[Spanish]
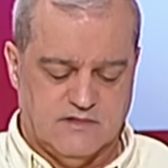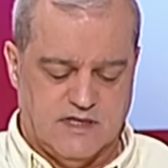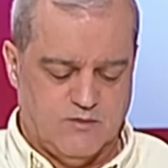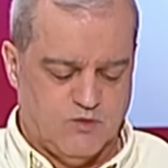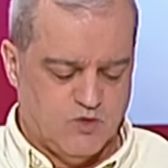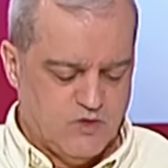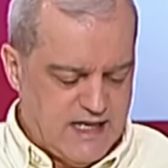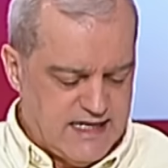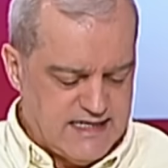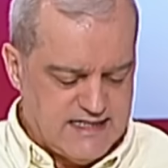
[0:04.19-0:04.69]

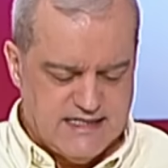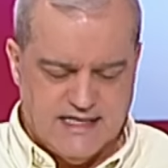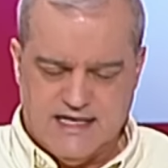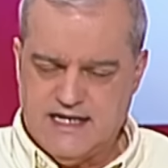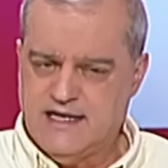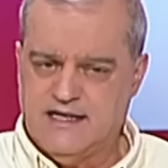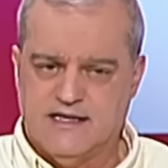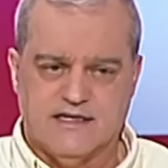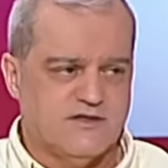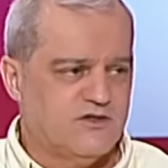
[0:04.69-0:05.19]
mudarse,
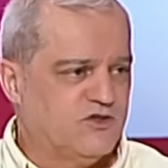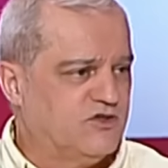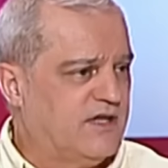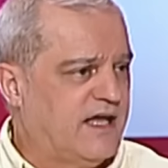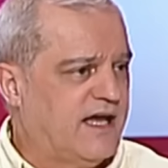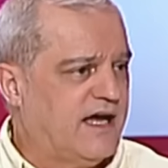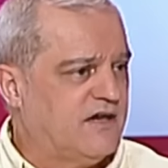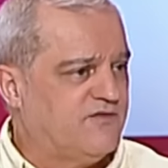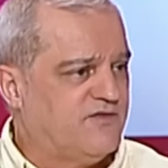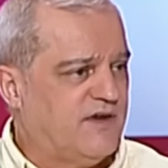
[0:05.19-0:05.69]
a ir donde
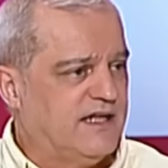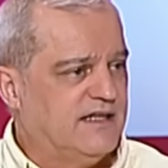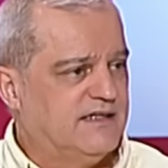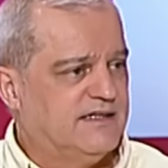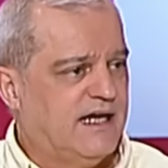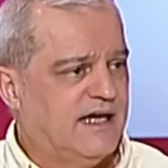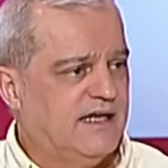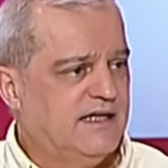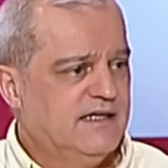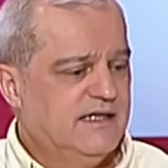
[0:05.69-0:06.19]
haga
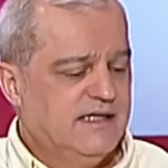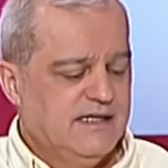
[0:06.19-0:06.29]
falta.